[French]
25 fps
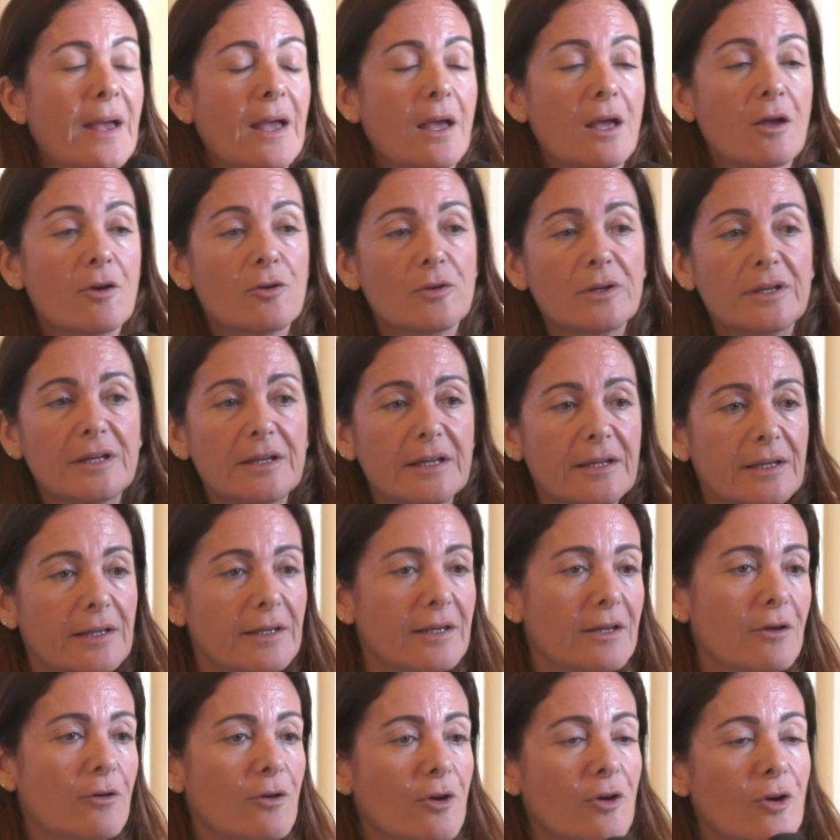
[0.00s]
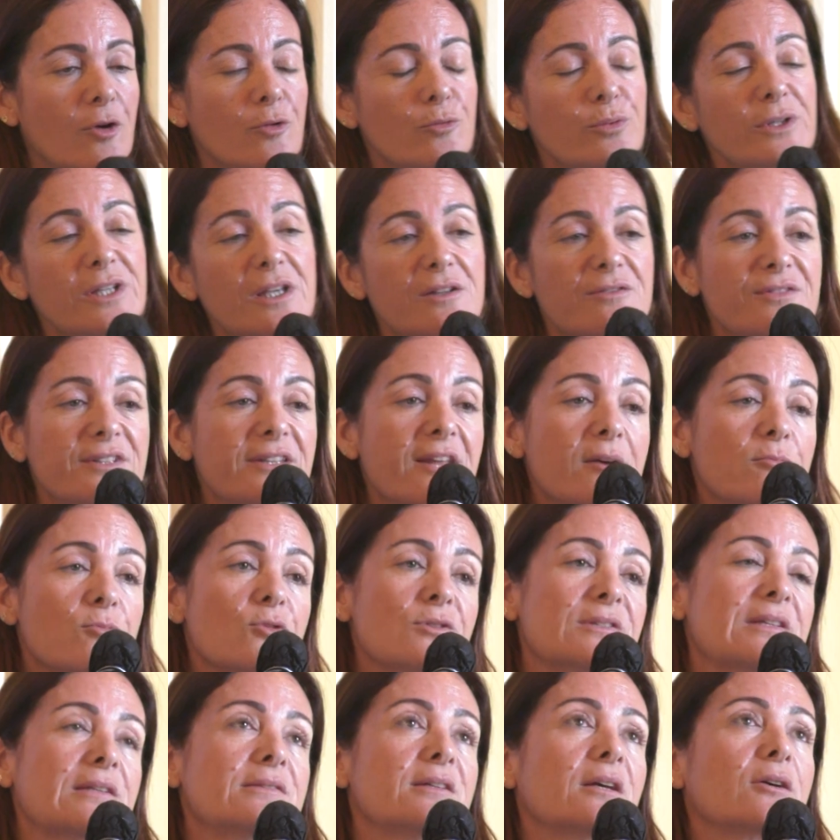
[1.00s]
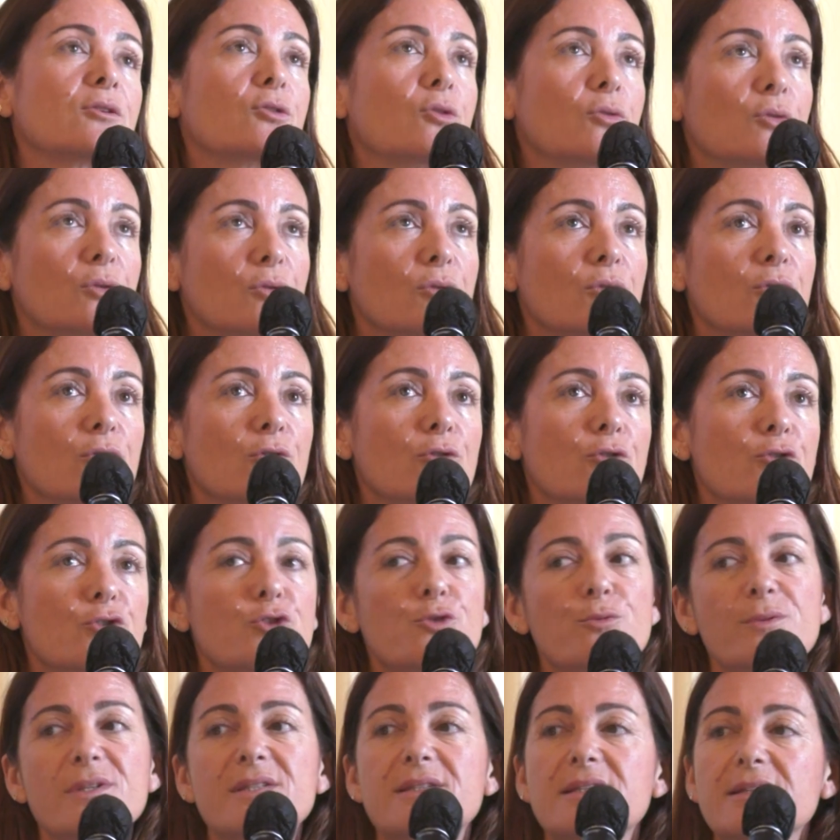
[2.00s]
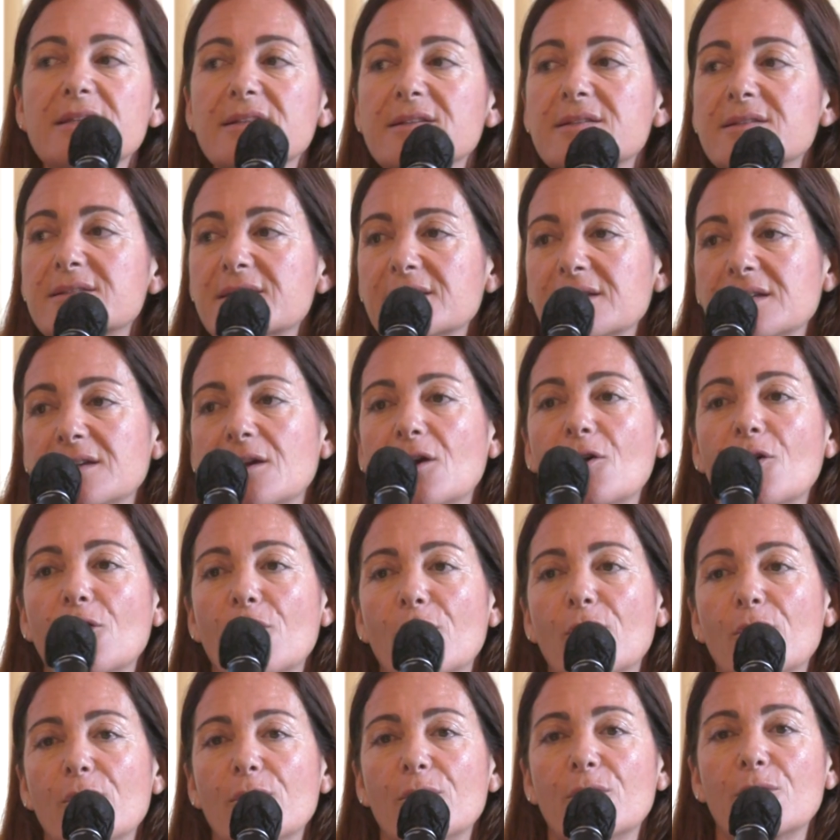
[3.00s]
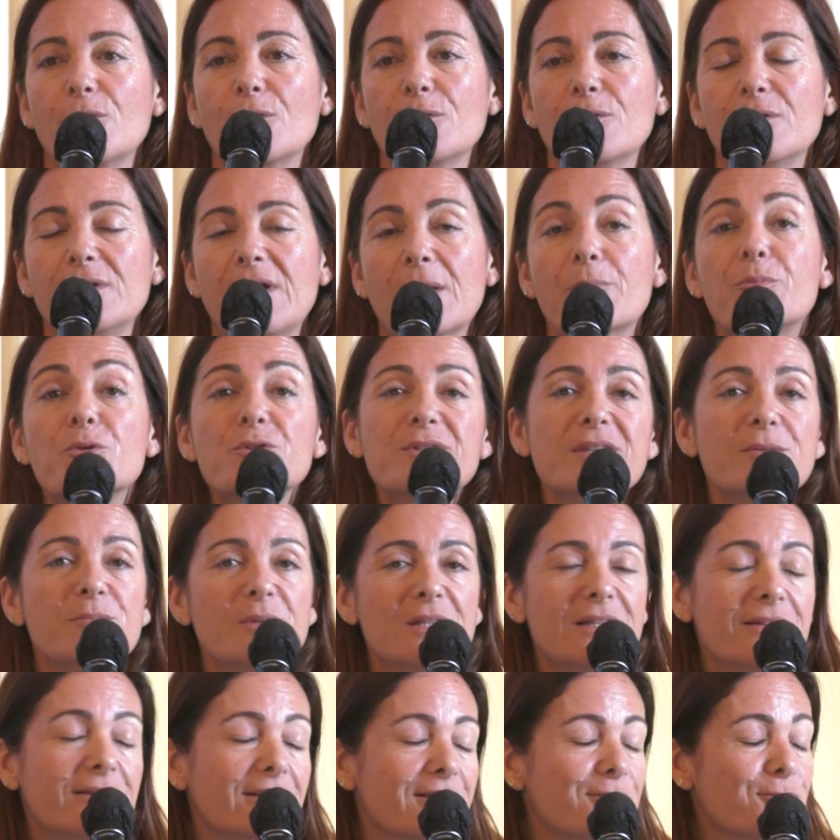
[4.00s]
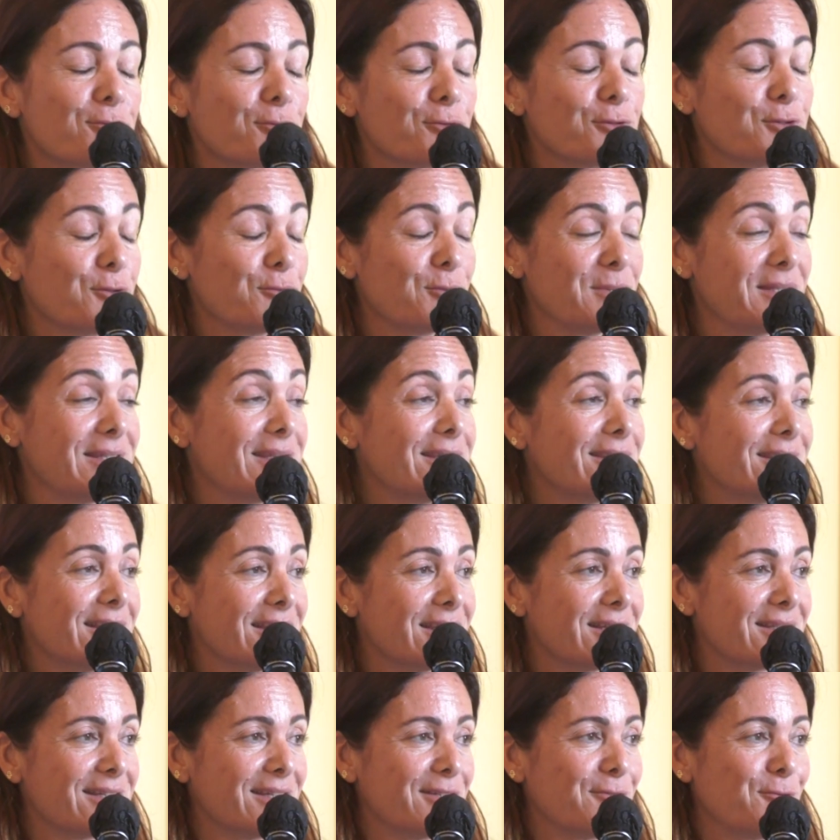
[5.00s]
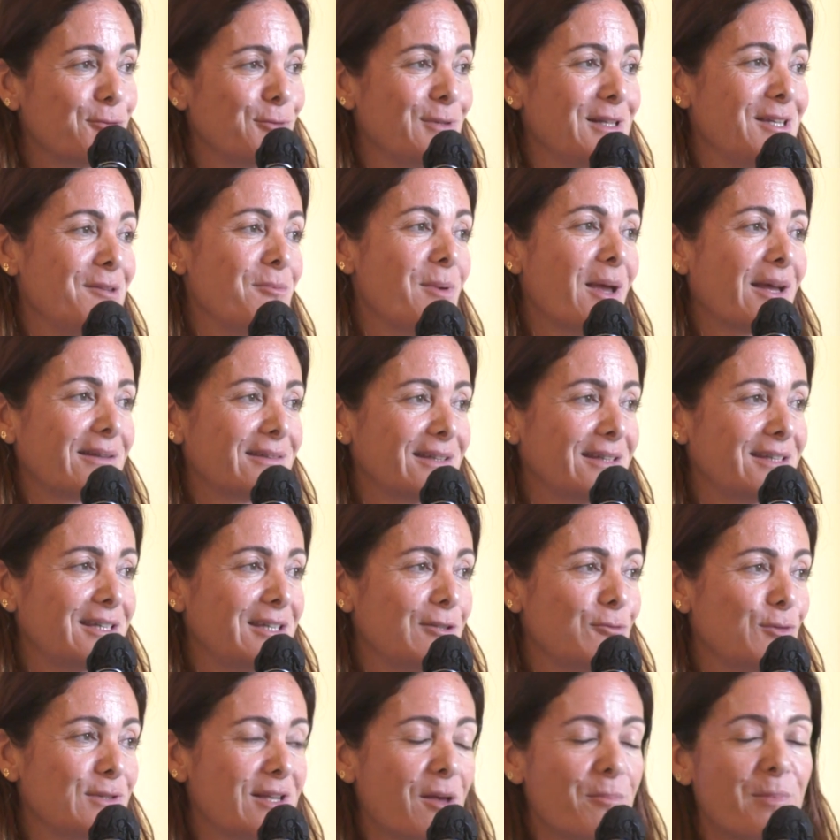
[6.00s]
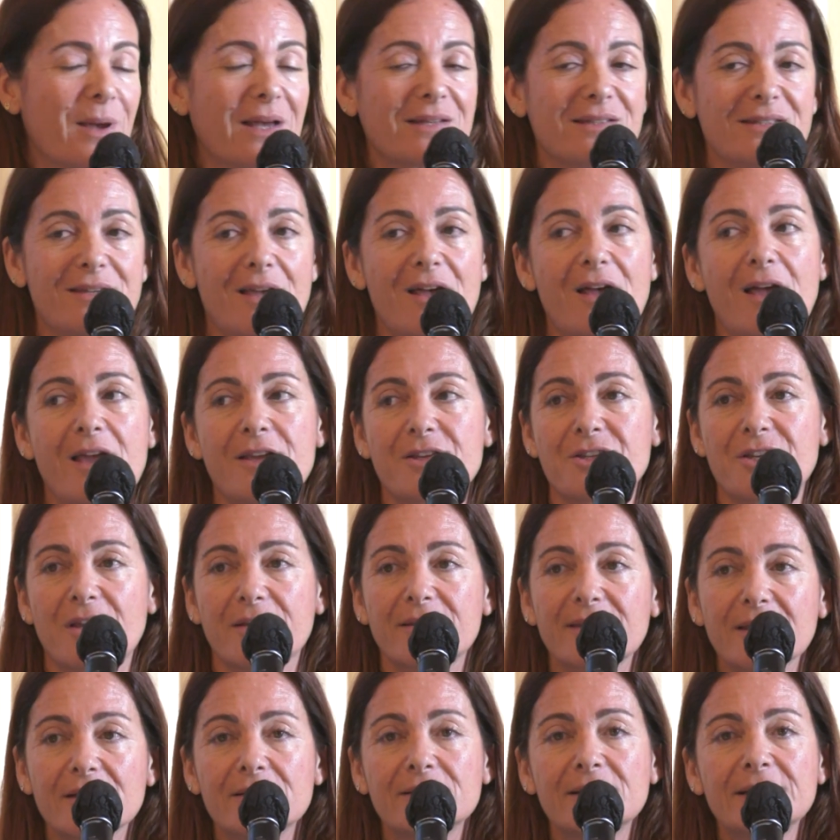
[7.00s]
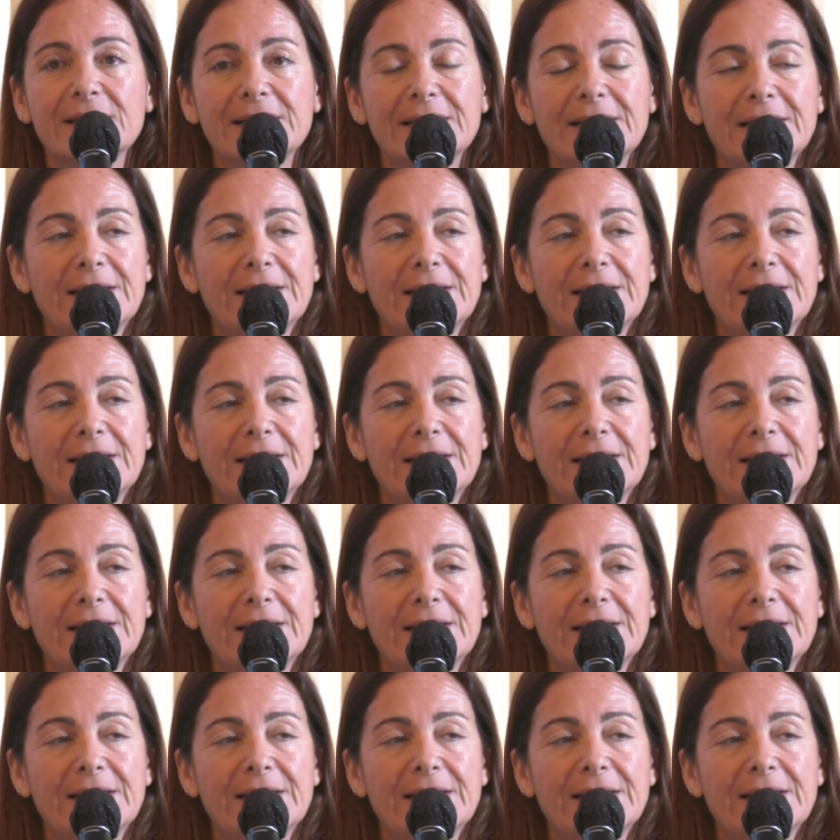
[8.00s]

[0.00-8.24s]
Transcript: ben, euh, oui, évidemment. C'est-à-dire que le suicide, c'est euh, la possibilité de se suicider, c'est une liberté qui nous appartient à chacun.